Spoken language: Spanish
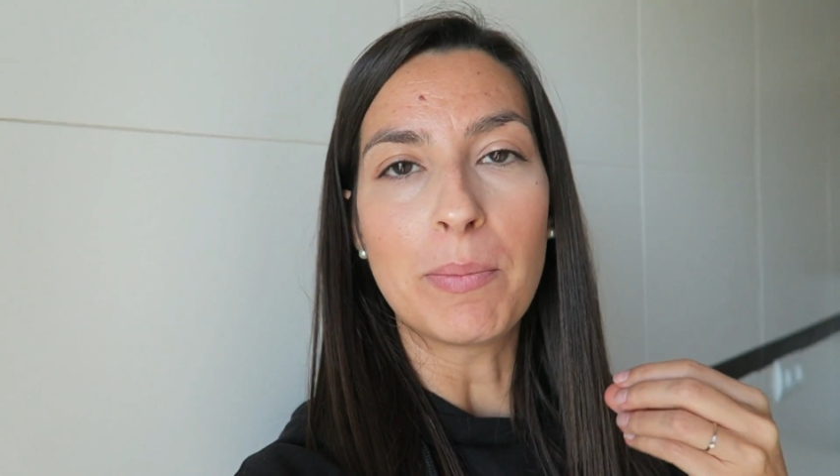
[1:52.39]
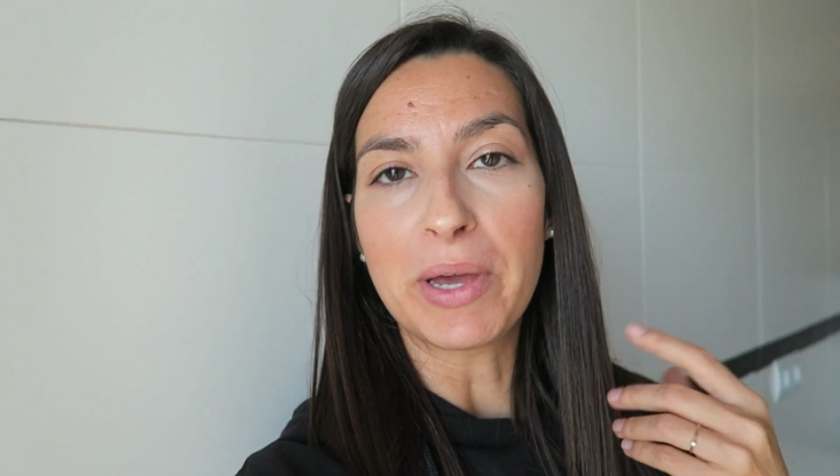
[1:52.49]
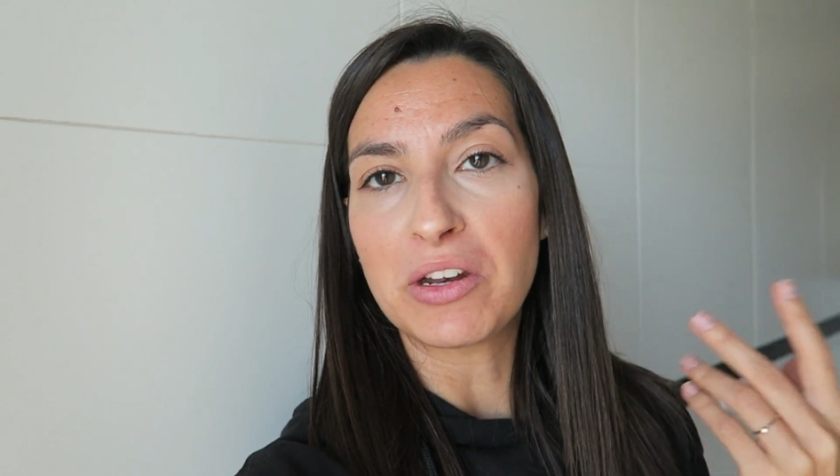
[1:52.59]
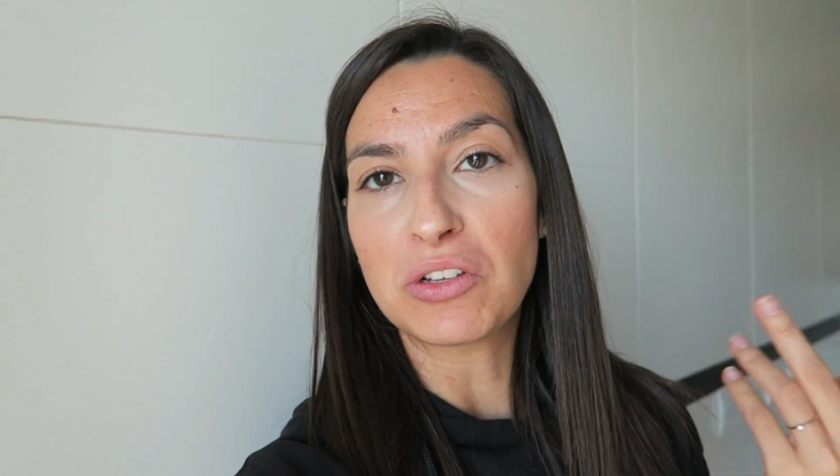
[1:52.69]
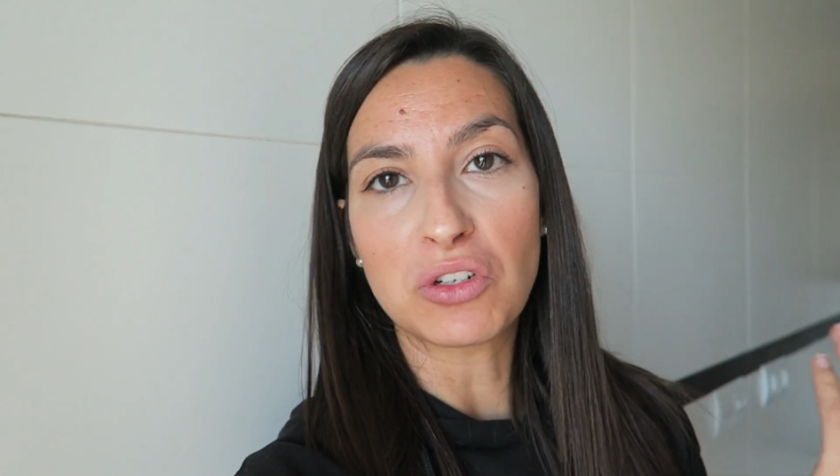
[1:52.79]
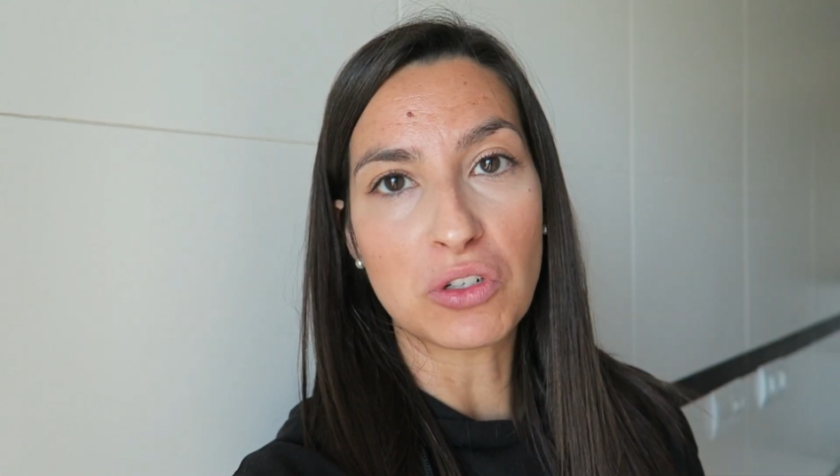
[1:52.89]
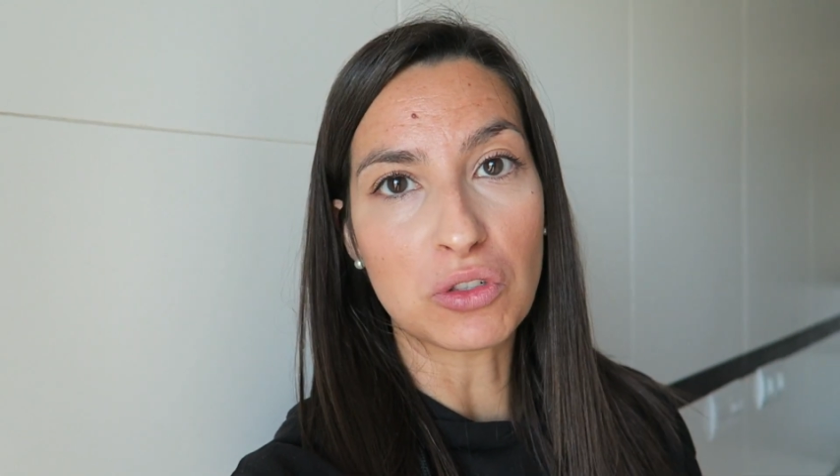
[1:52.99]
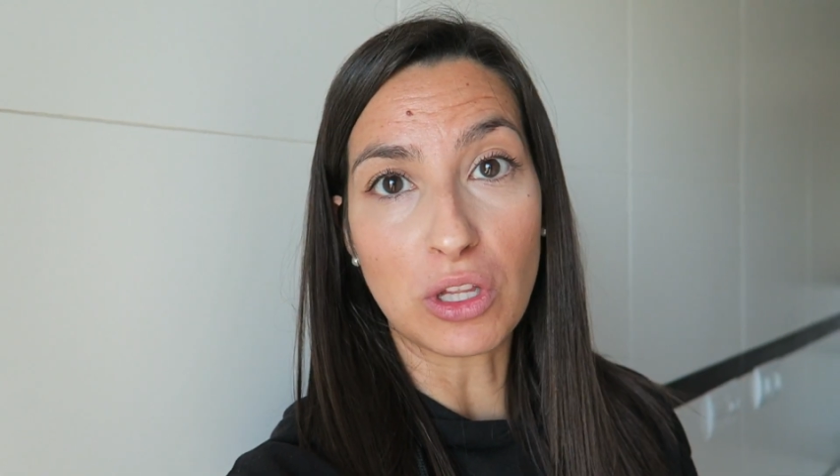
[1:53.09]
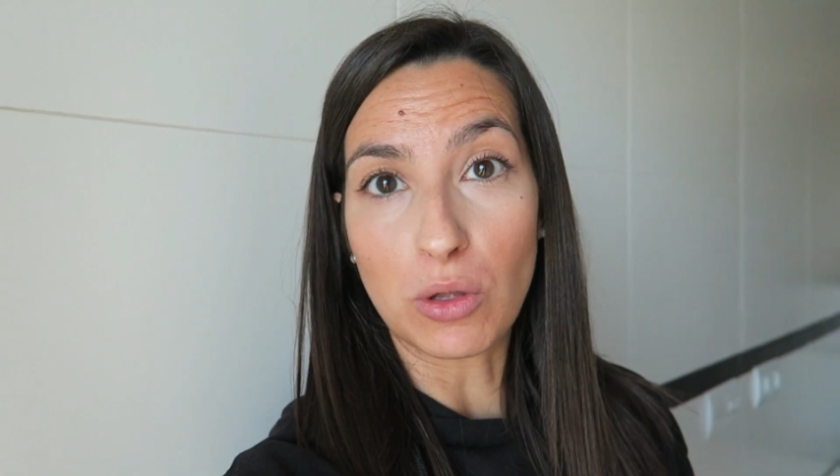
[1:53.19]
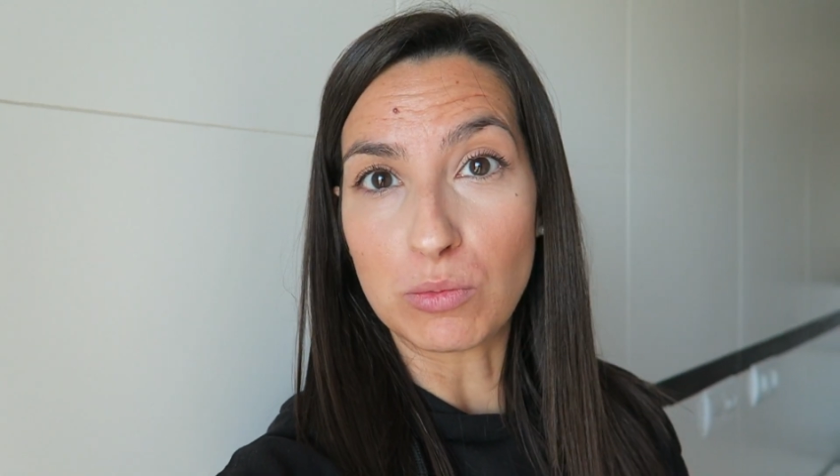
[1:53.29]
pero yo no he
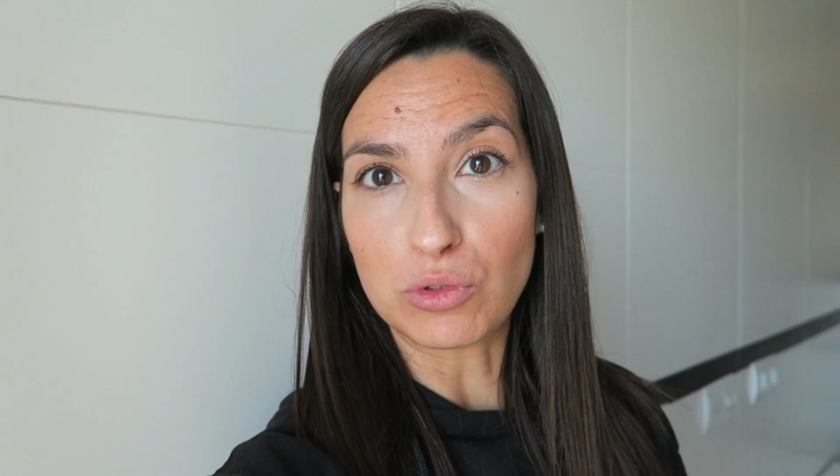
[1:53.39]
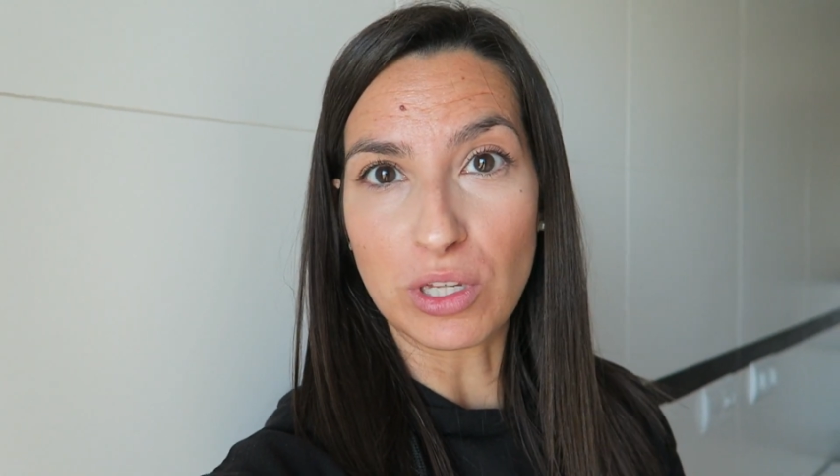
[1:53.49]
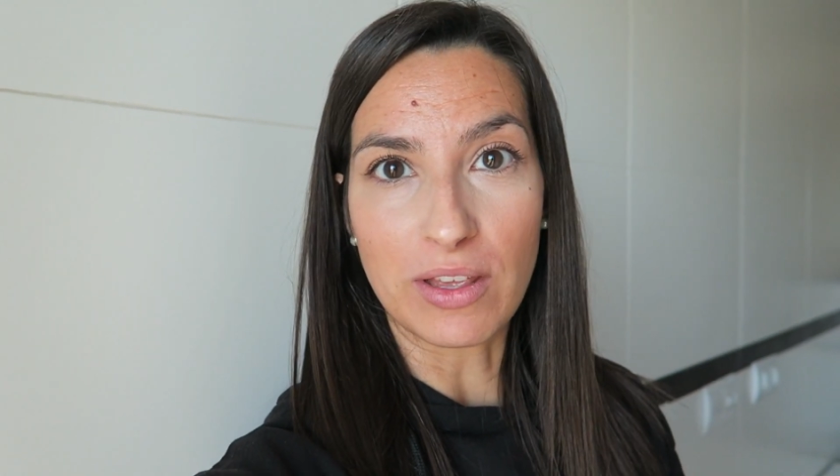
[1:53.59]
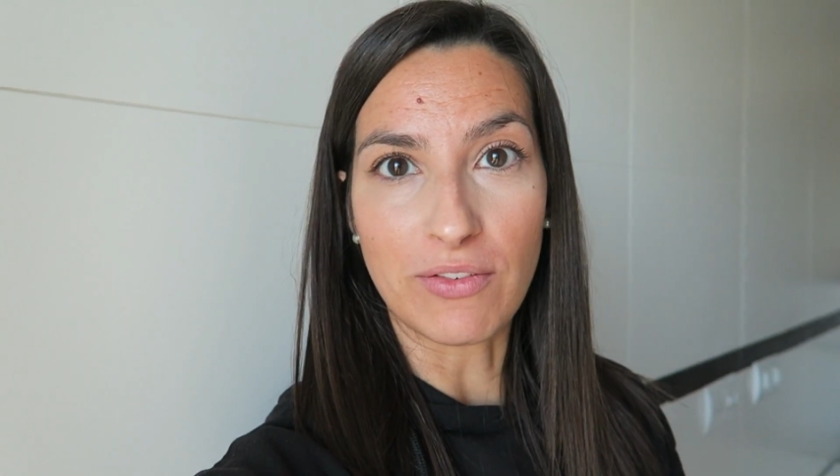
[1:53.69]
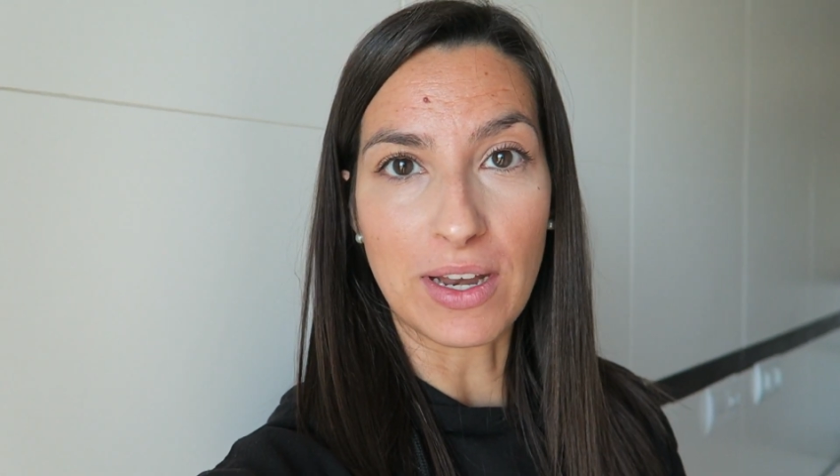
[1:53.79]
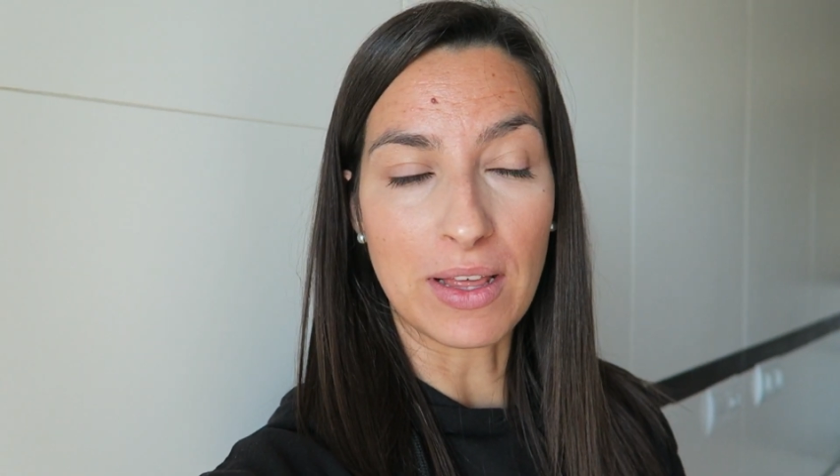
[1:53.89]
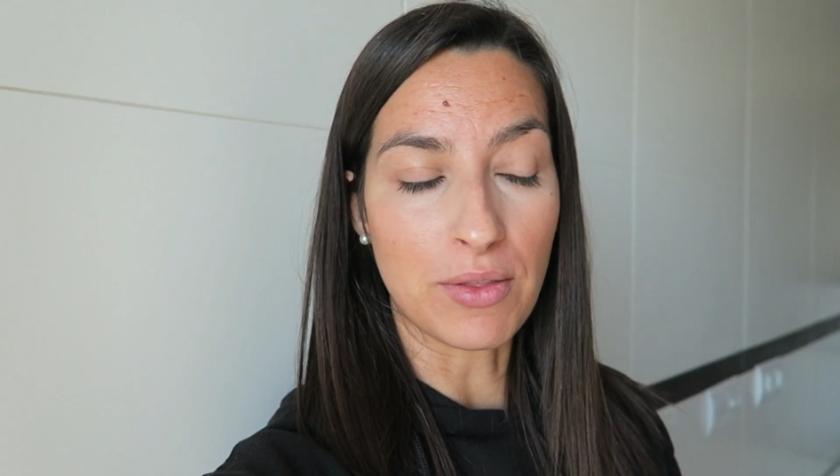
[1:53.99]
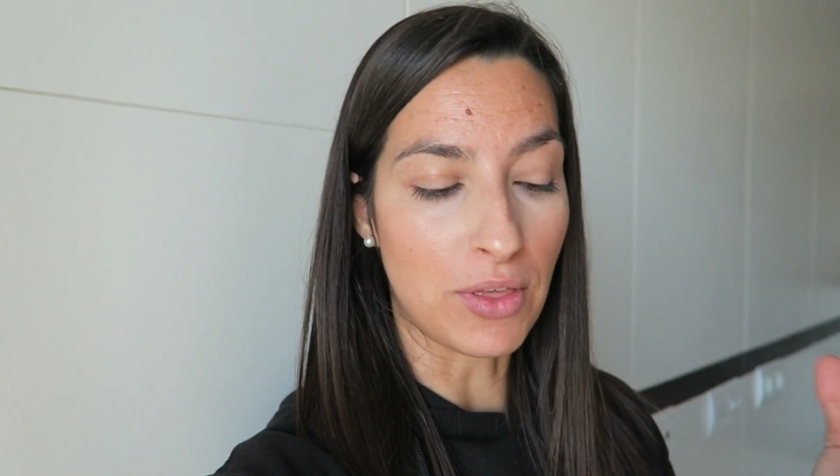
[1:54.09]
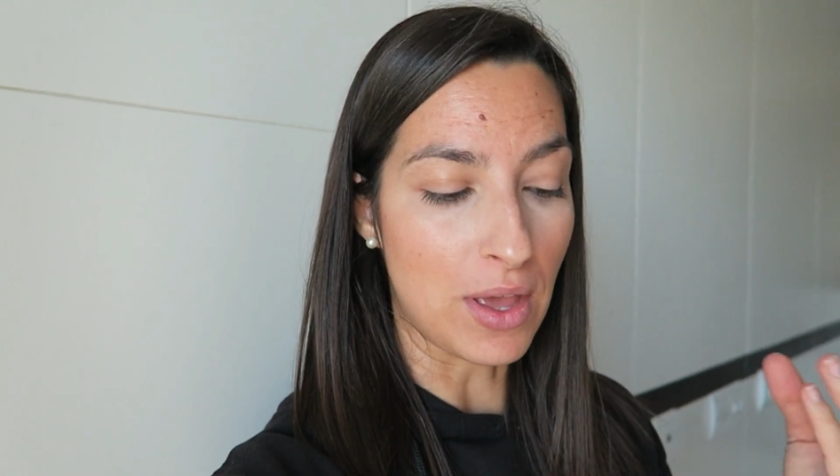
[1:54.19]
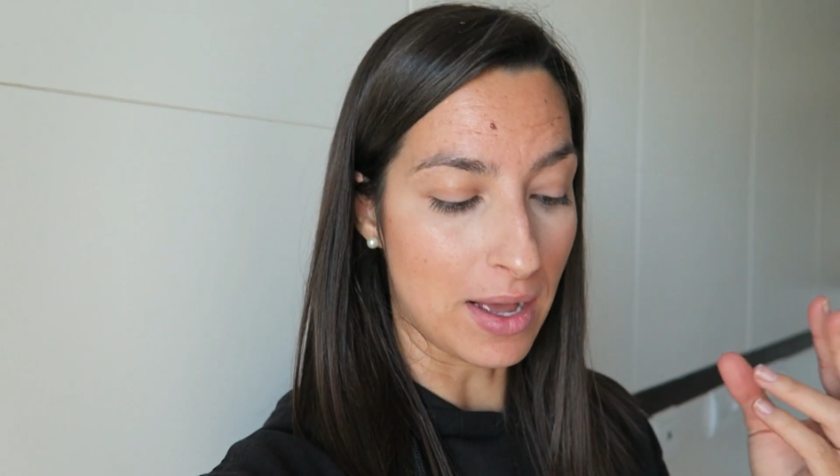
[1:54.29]
notado mucha
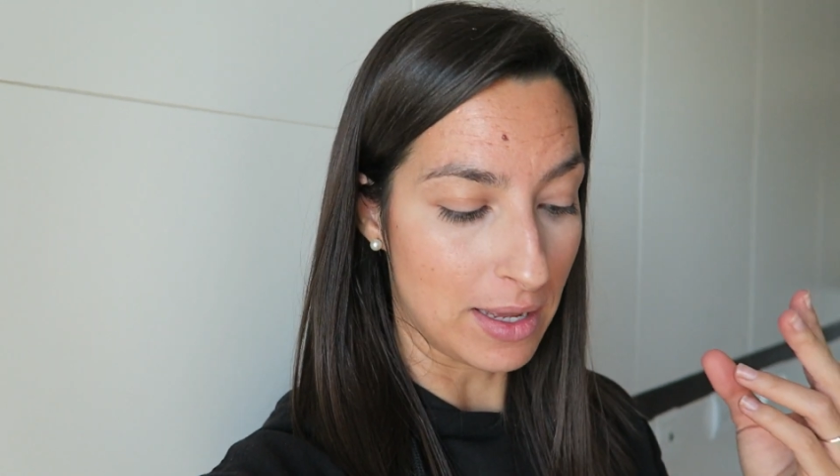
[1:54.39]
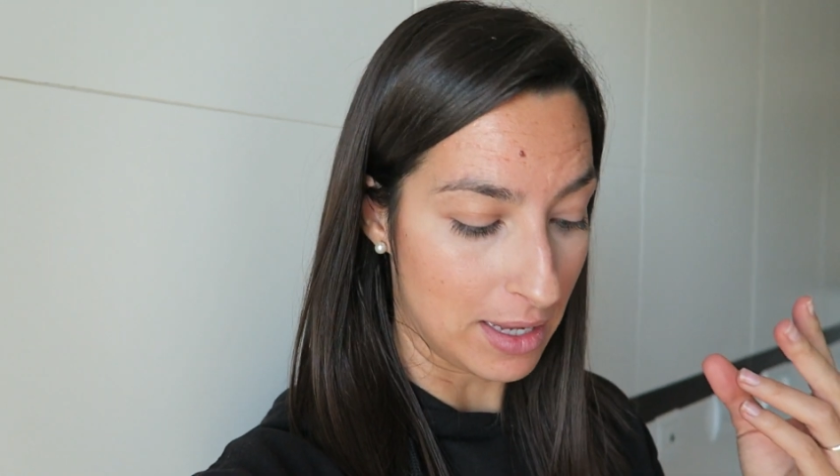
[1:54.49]
diferencia.